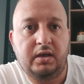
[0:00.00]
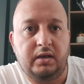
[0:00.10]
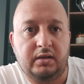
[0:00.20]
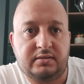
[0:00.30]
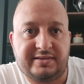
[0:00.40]

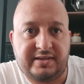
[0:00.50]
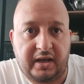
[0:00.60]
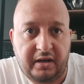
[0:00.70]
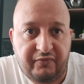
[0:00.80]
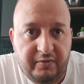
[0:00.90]
آه،
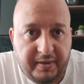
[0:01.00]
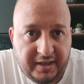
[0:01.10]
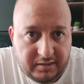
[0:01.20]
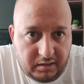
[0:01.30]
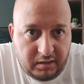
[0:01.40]
تستقر في
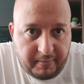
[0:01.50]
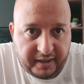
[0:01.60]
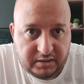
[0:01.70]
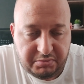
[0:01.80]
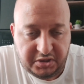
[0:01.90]
البلد اللي
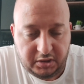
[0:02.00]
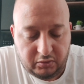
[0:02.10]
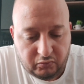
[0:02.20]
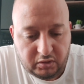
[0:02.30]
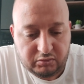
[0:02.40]
باغي تمشي
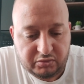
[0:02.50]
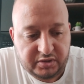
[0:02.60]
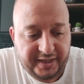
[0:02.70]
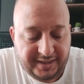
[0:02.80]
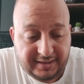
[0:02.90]
ليه
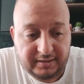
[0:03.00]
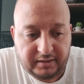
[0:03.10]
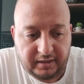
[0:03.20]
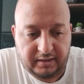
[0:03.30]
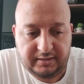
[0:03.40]
وخصوصا انا
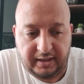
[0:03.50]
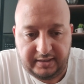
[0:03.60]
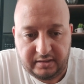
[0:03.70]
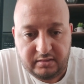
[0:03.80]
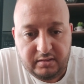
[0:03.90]
كنهضر على
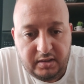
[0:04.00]
الطاليان